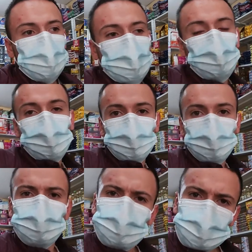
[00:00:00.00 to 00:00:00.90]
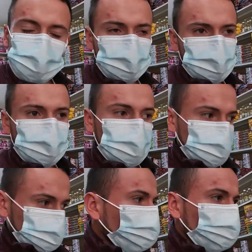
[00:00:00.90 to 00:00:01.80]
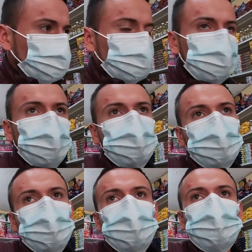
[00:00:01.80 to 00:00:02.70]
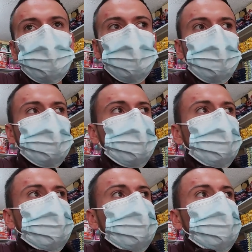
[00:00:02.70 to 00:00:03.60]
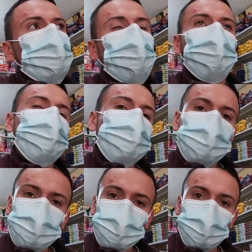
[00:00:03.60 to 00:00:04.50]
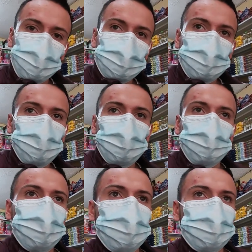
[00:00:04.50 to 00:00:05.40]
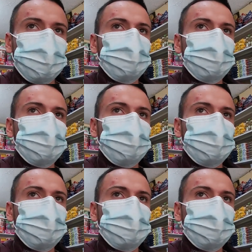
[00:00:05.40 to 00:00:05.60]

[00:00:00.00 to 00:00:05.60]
le cuenta a uno muchas cosas. También uno entiende también la gente que se quiere como